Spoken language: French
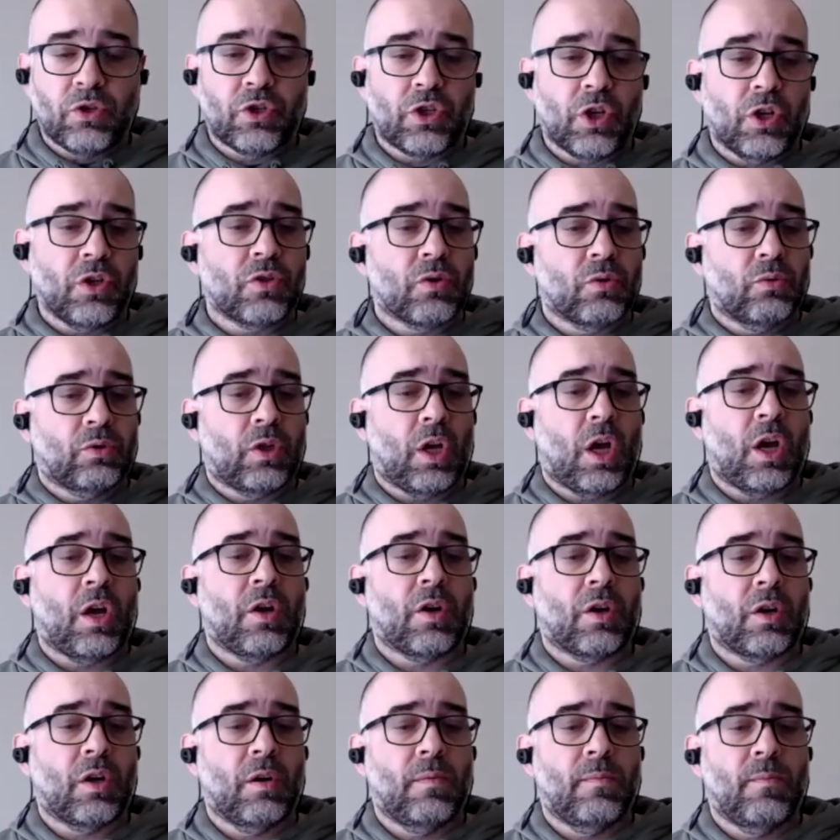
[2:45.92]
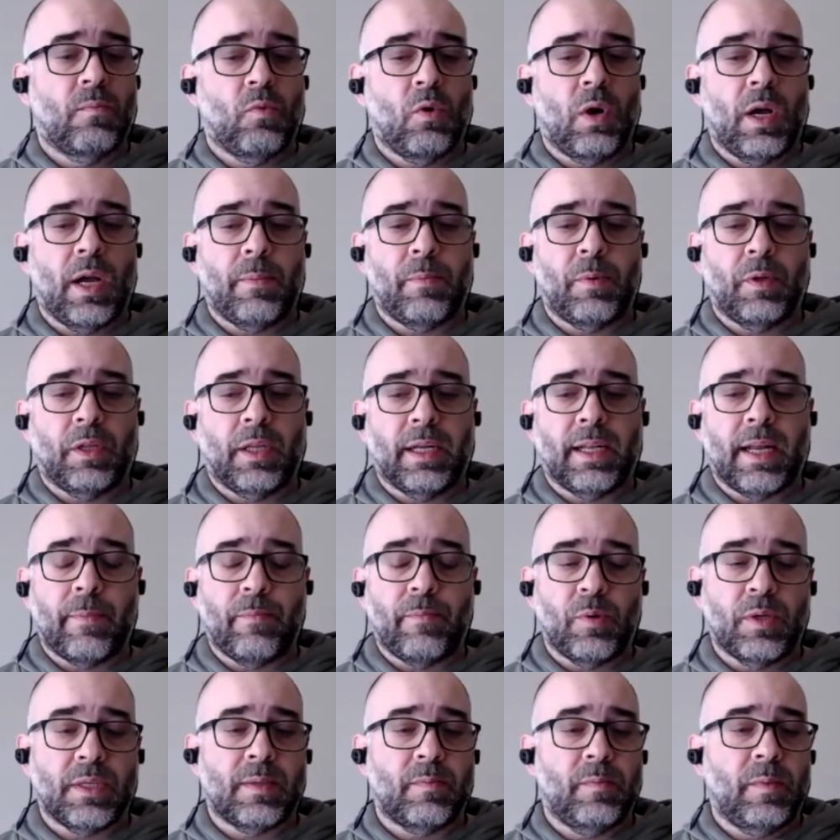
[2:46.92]
jeunes auteurs comme moi, peut-être la
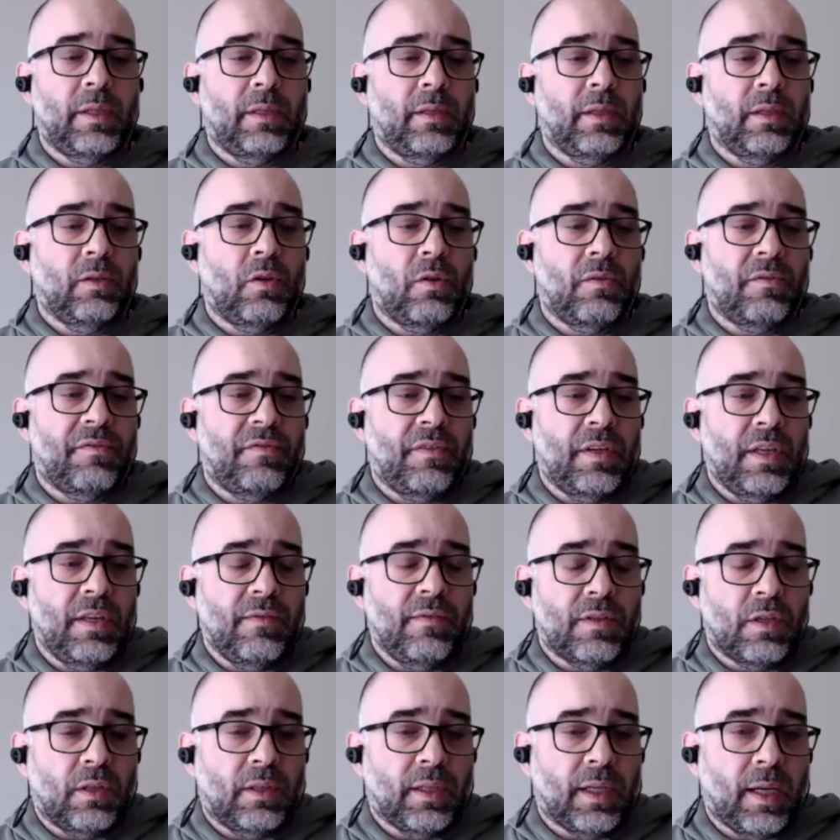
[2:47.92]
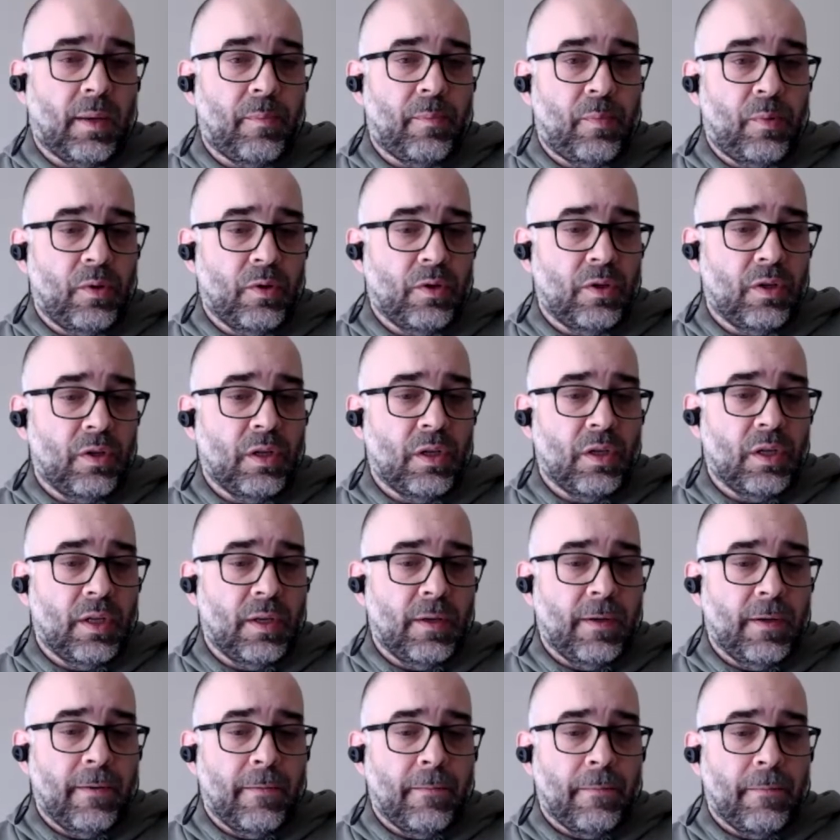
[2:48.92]
possibilité de vivre ce trip-là,
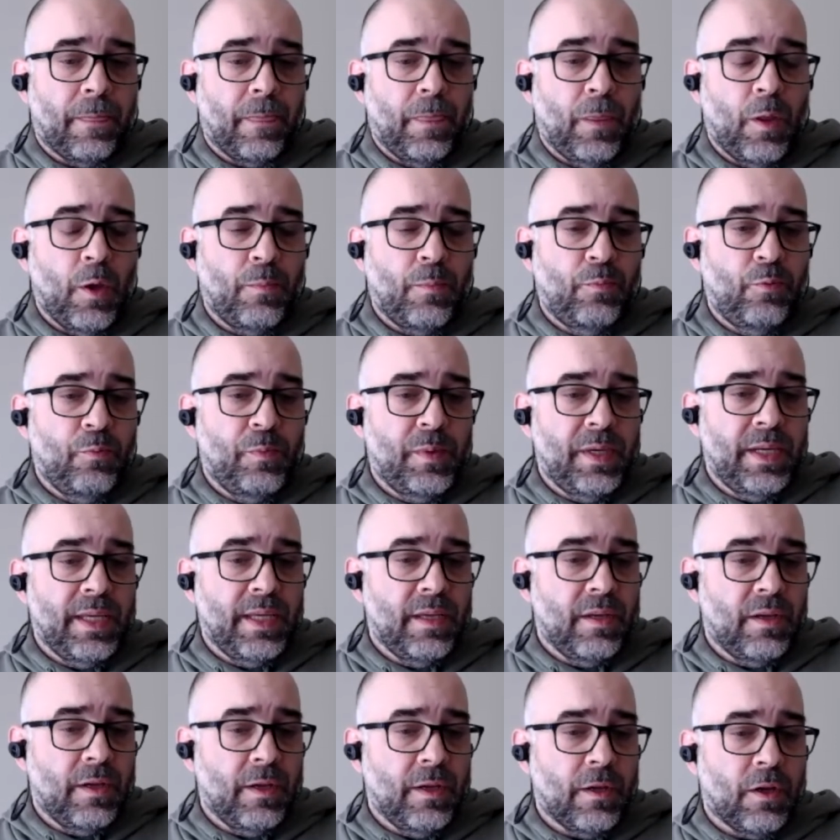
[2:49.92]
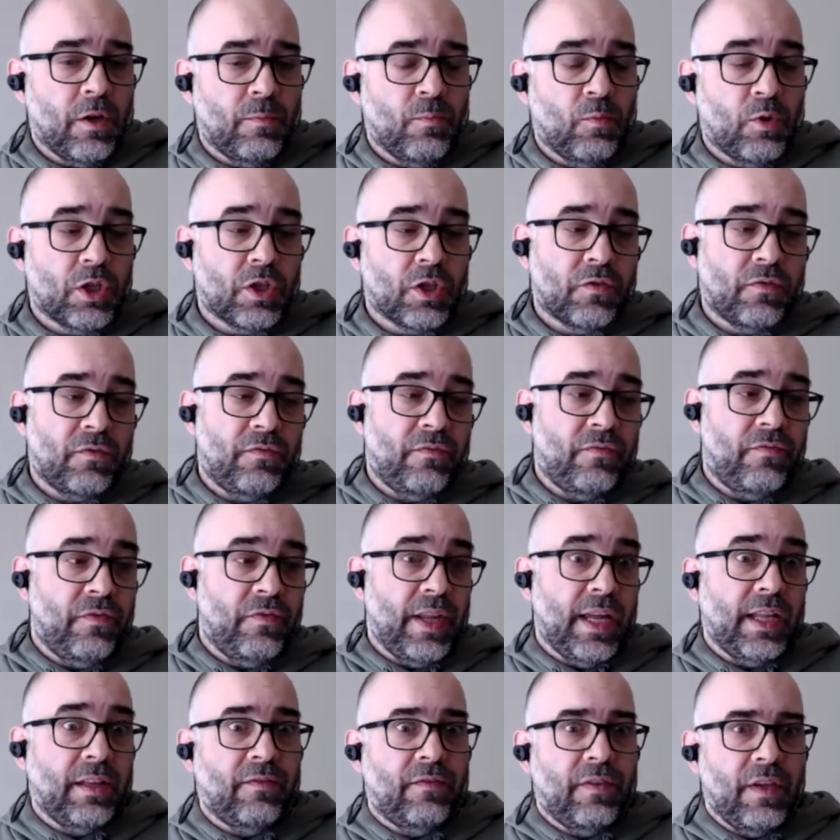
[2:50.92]
de publier, que moi, je
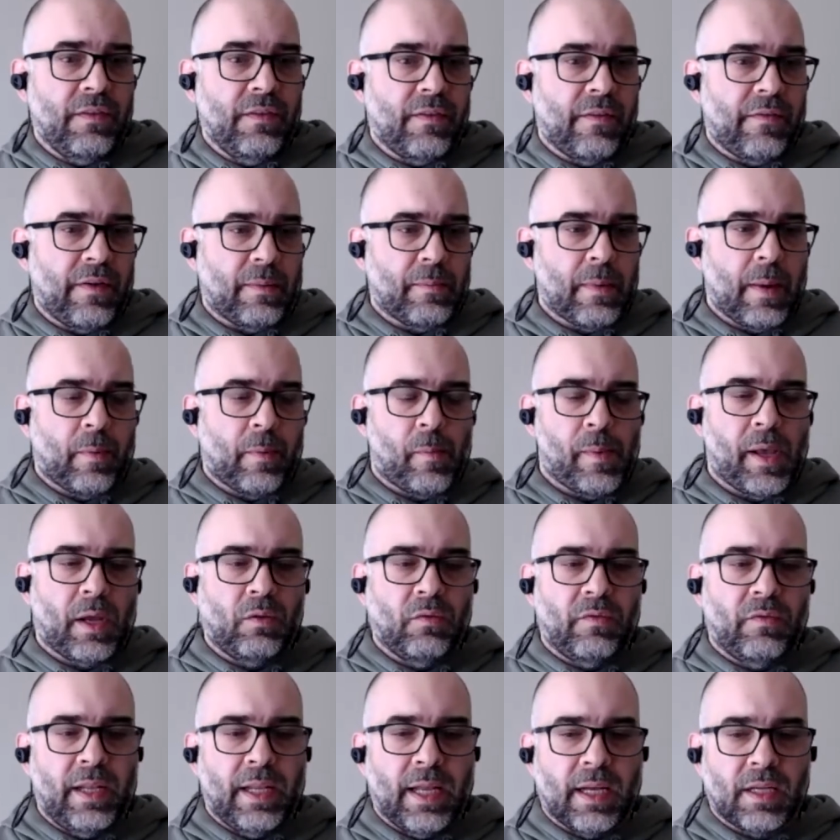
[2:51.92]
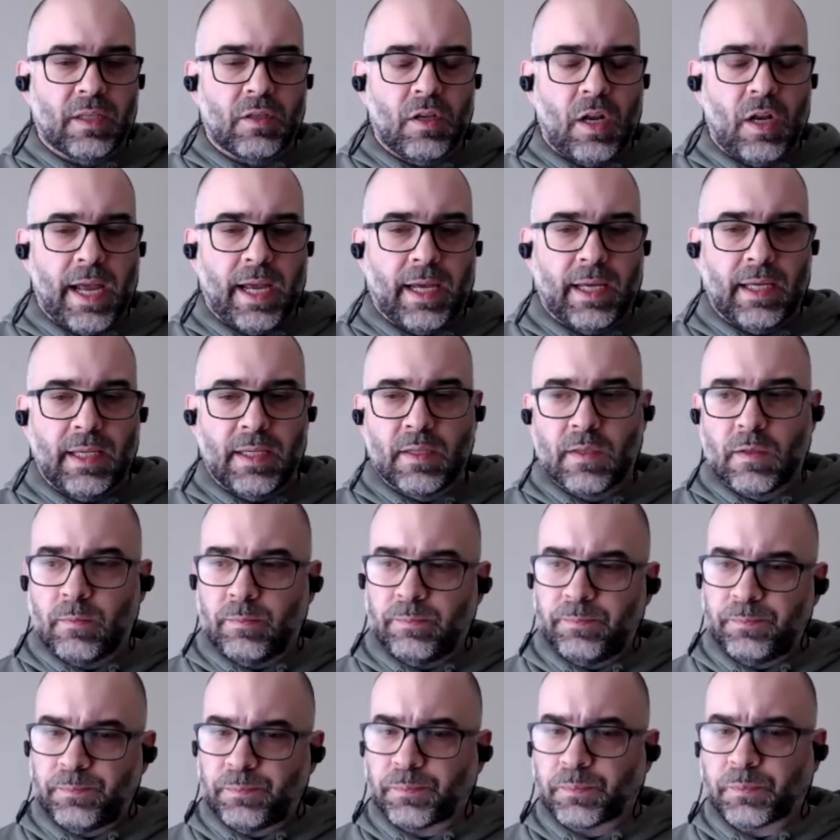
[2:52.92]
venais de vivre avec ma première nouvelle dans Solaris.
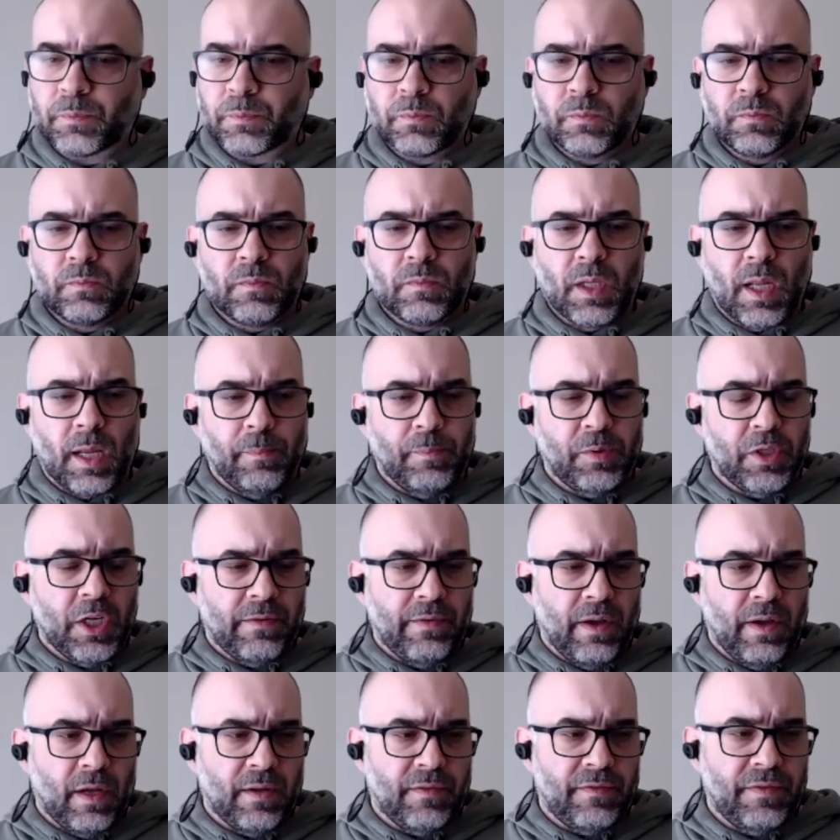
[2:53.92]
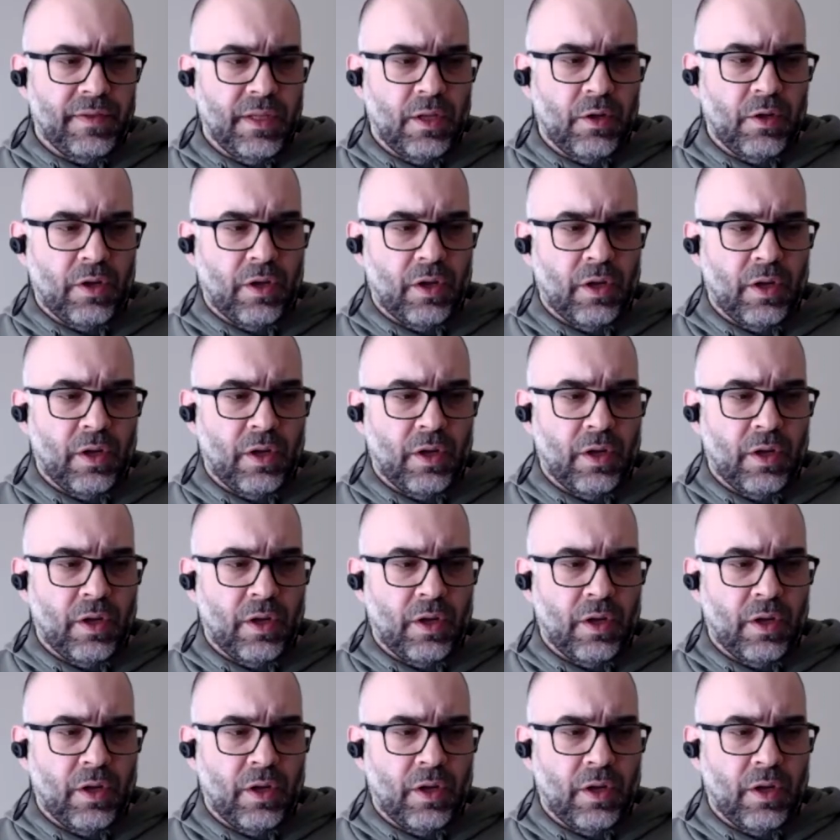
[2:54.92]
J'avais envie de